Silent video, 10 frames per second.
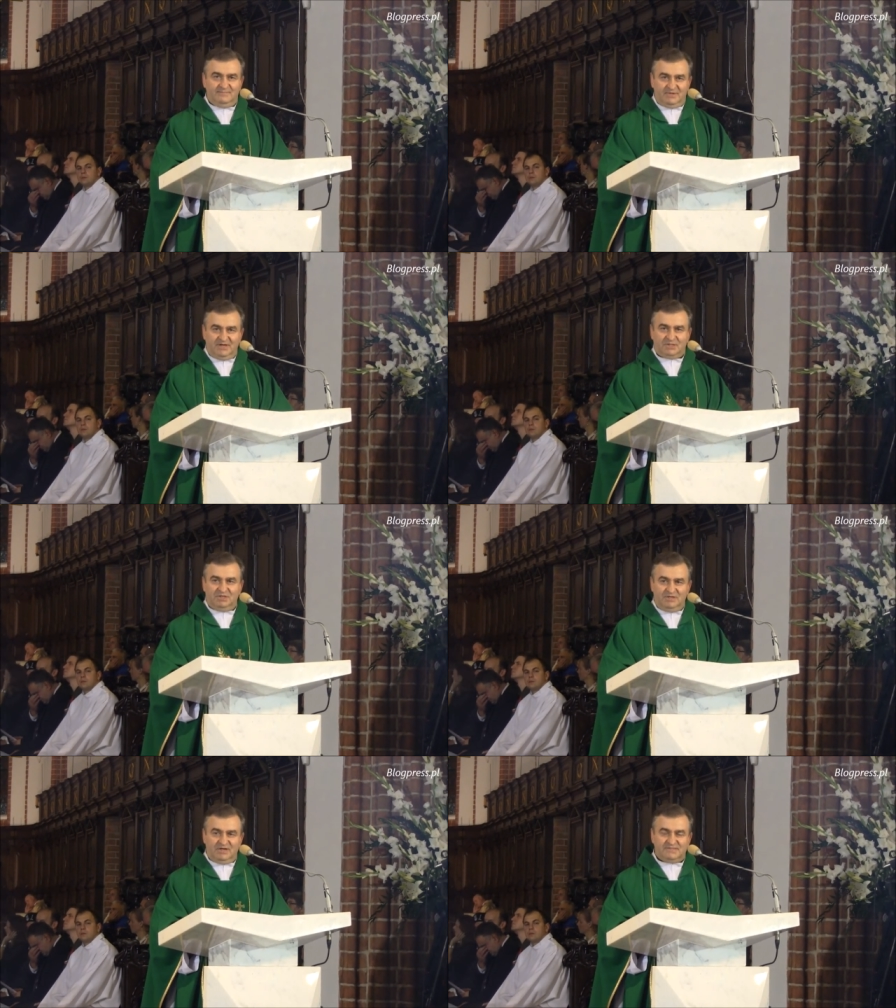My tak
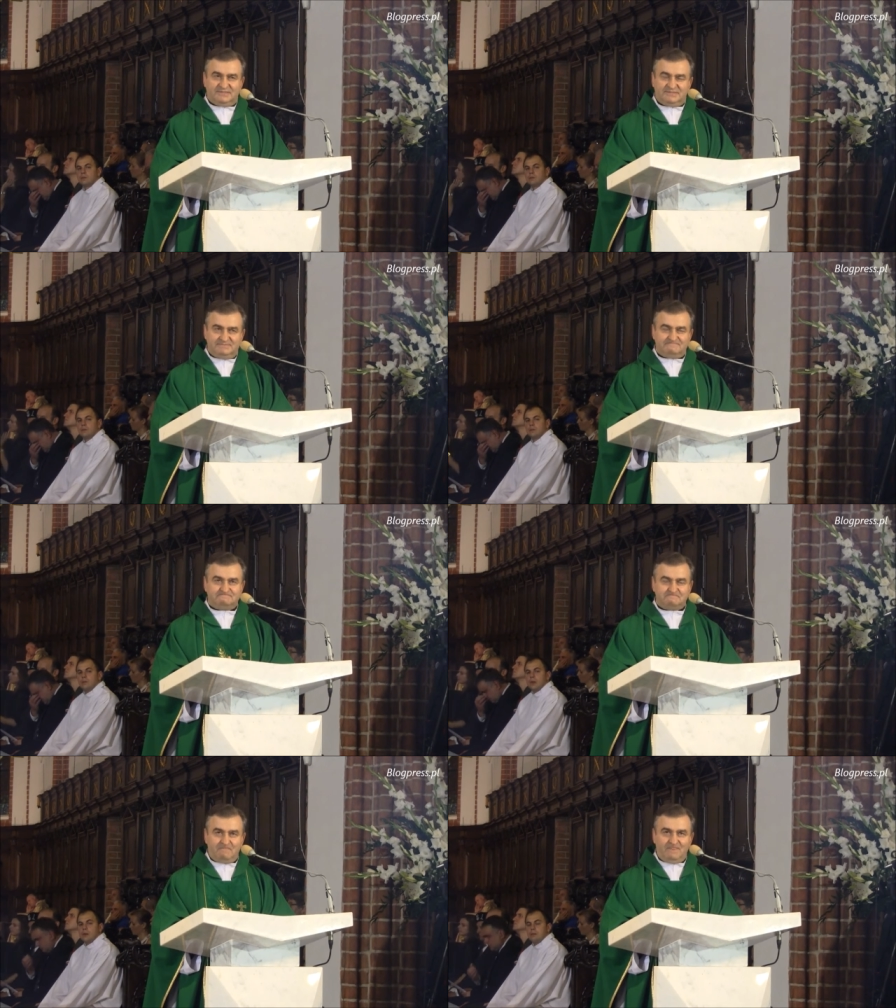się nieraz
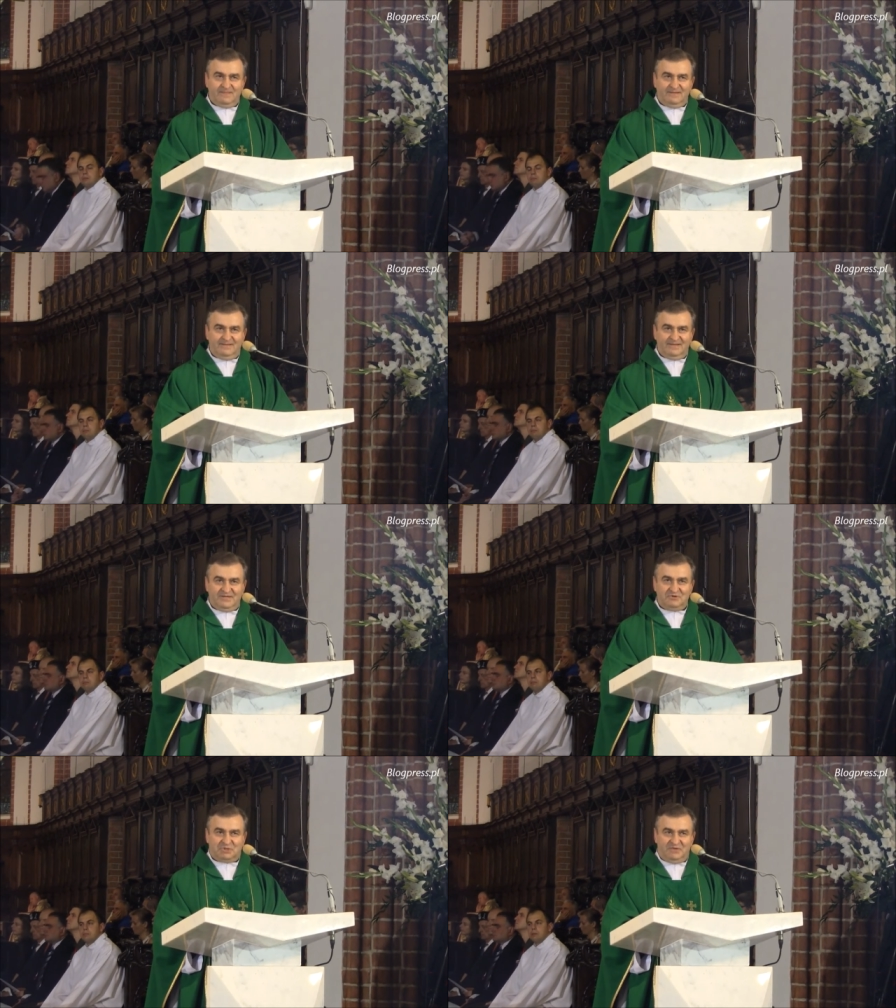na
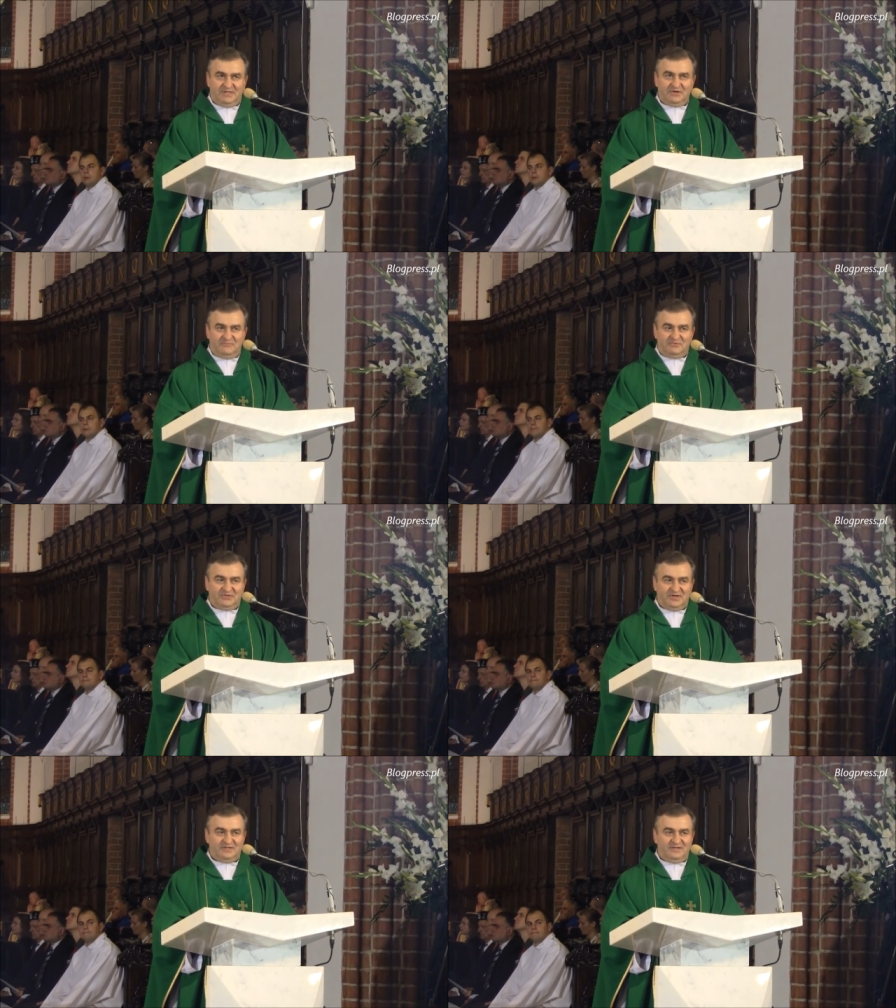tego świętego
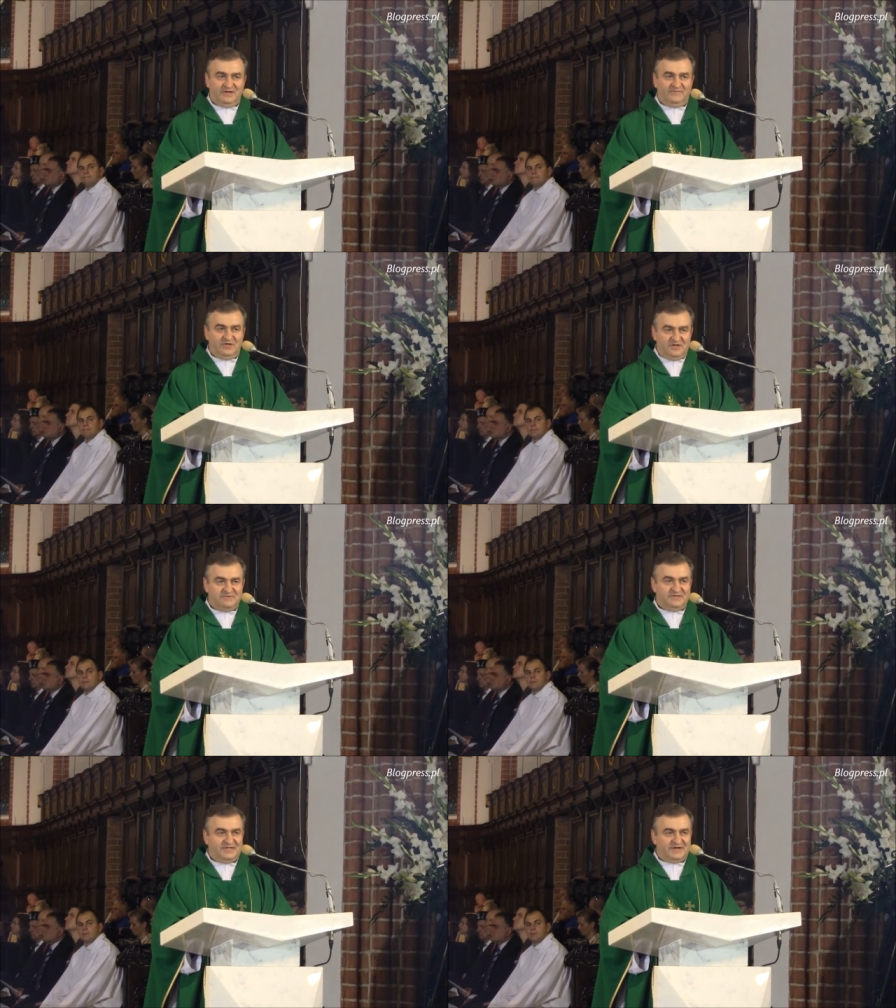Piotra
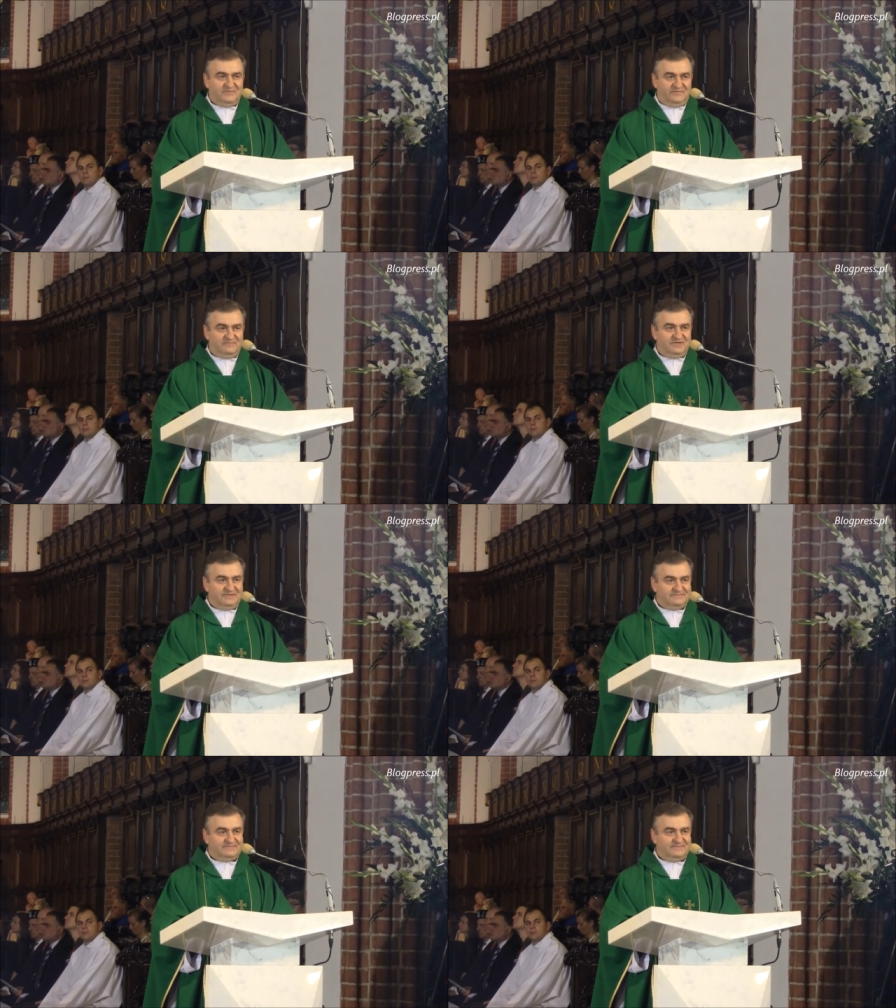denerwujemy i tak mówimy,
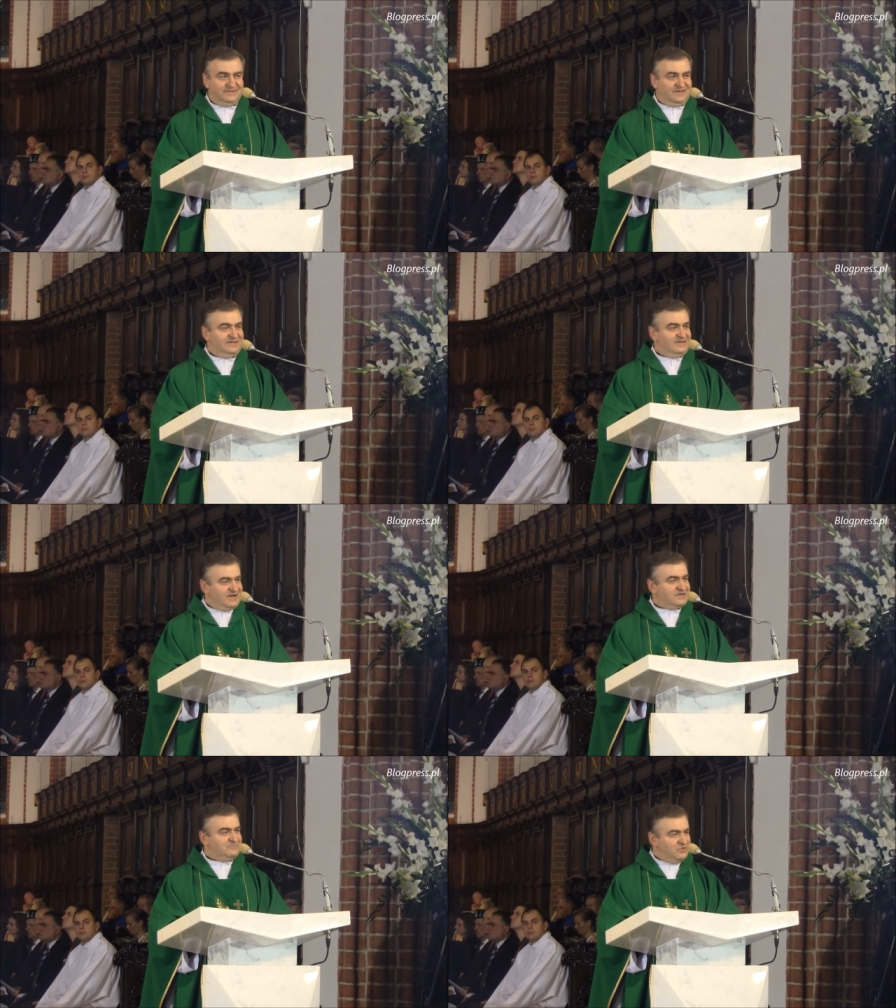
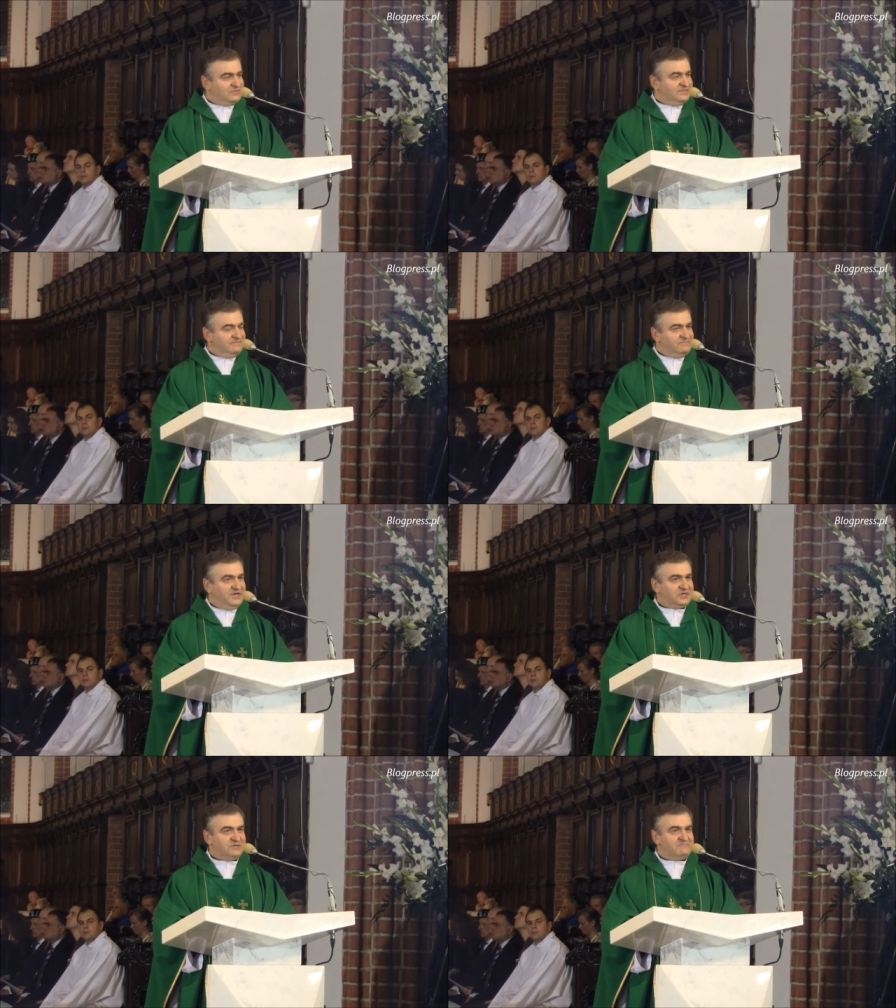jak mógł ten
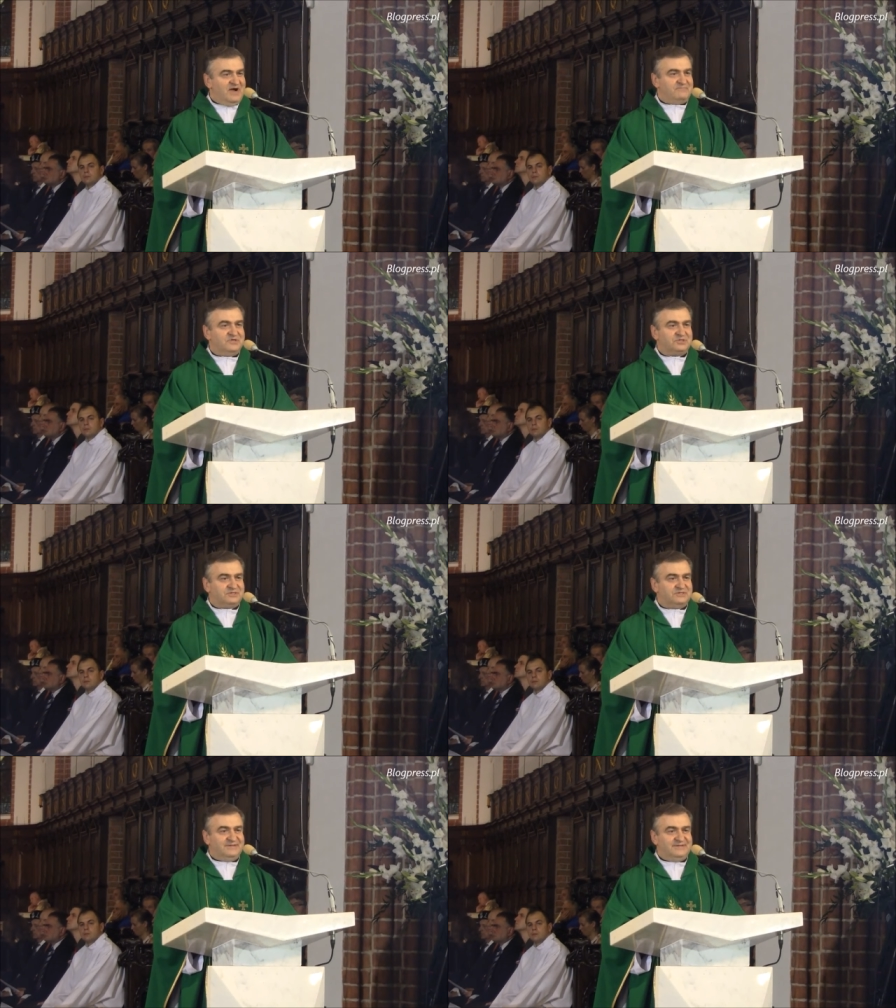pierwszy papież